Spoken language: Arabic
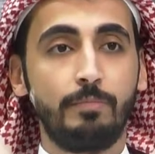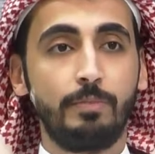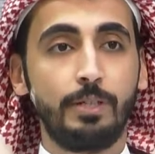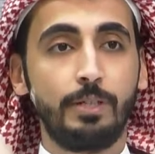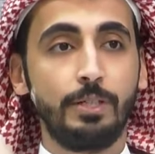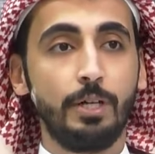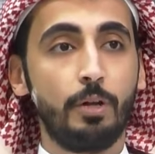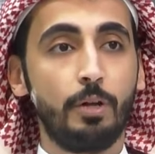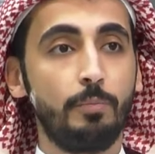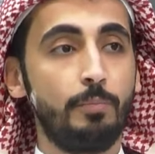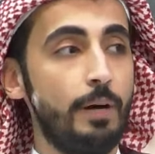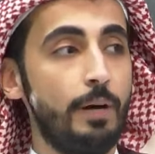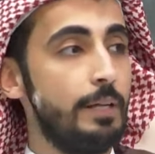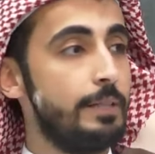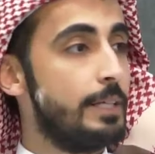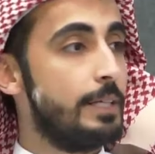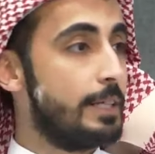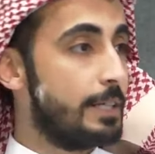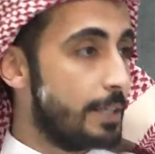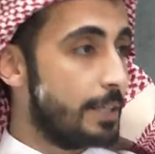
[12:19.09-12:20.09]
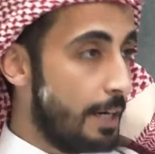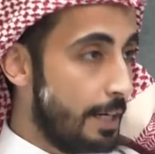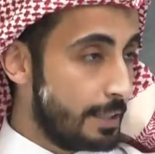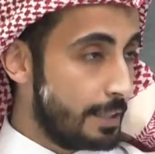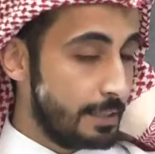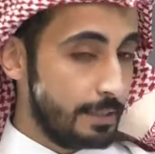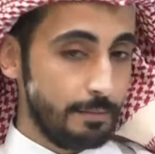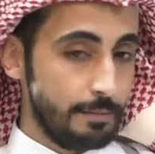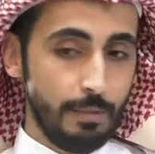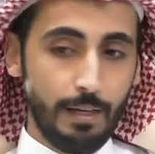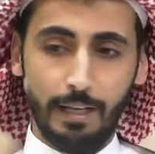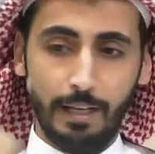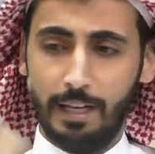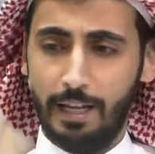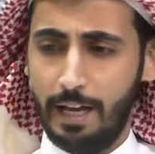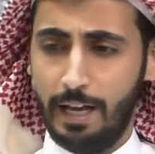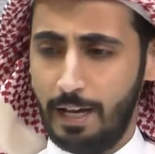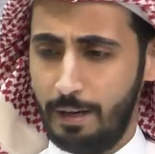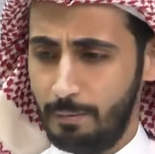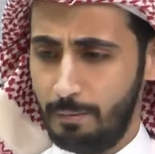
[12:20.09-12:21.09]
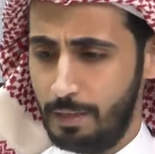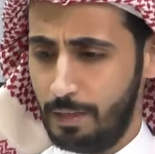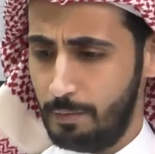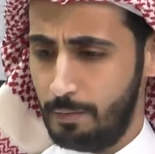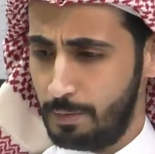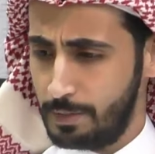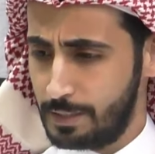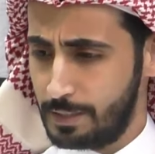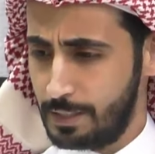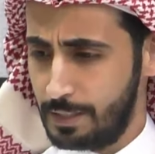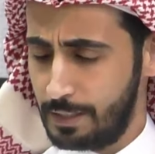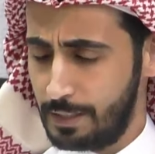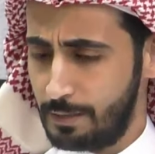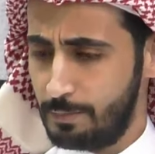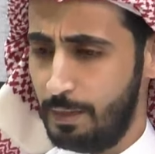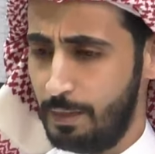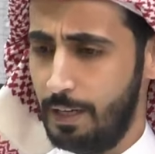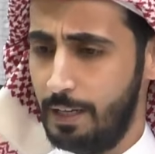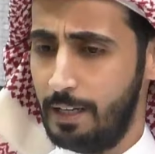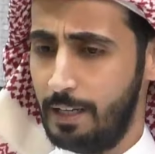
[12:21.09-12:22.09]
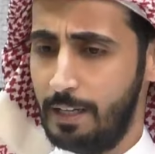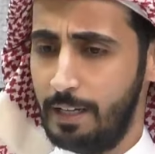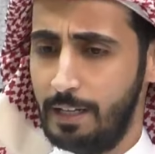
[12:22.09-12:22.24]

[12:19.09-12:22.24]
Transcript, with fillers: تجارب مع عدة أشخاص مع العامل البسيط مع